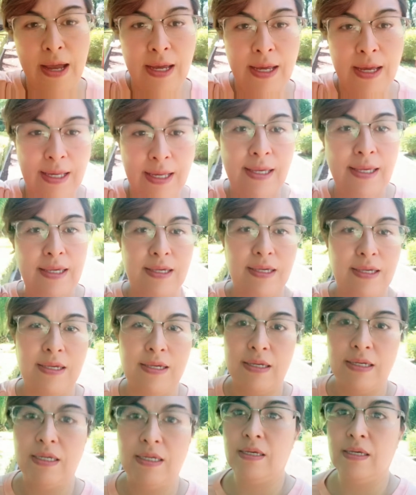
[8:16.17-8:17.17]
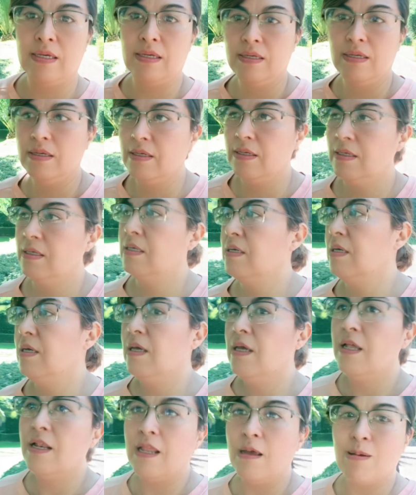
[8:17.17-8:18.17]
Eh, la
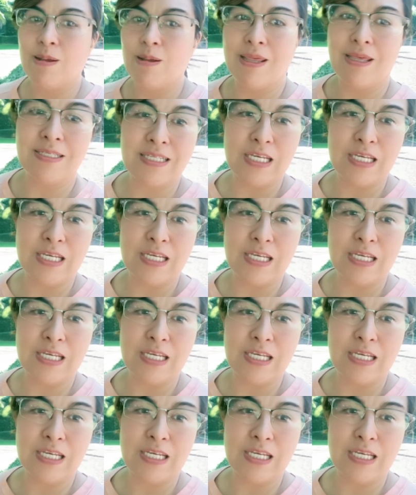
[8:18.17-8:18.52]
verdad es que es